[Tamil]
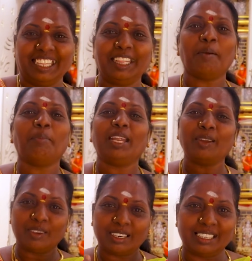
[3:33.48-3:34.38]
இந்த
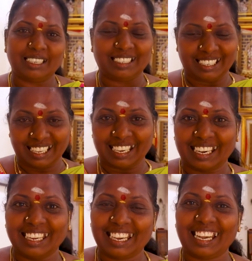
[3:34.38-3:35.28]
மாதிரி ஒரு
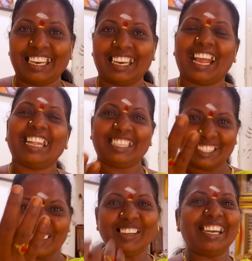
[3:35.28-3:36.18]
அது
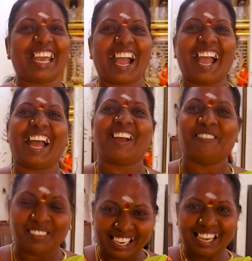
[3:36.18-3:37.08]
சொல்லுடா
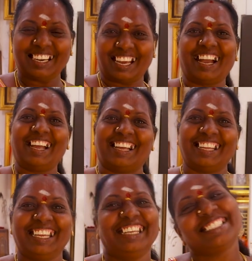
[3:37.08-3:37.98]
வரலடா
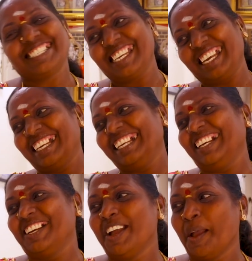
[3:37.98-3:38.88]
சே
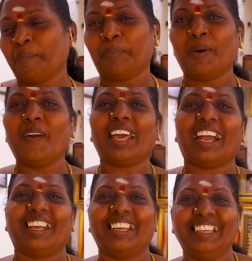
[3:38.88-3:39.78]
போடா
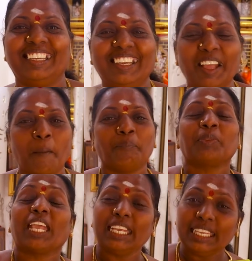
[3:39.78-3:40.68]

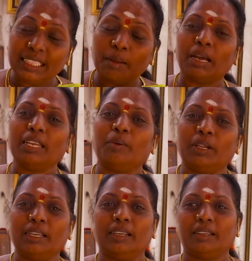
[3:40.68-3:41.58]
இந்த மாதிரி
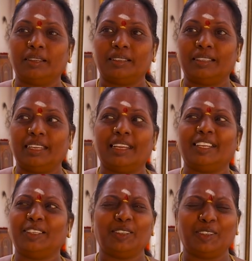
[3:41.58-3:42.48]
ஒரு
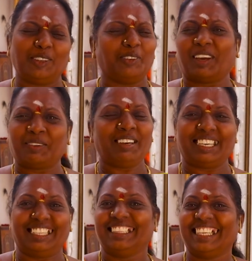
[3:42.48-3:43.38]
ஐயோ
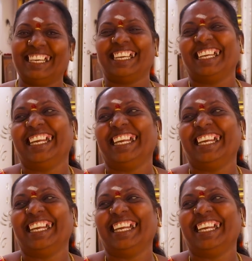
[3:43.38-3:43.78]
வரமாட்டேங்குது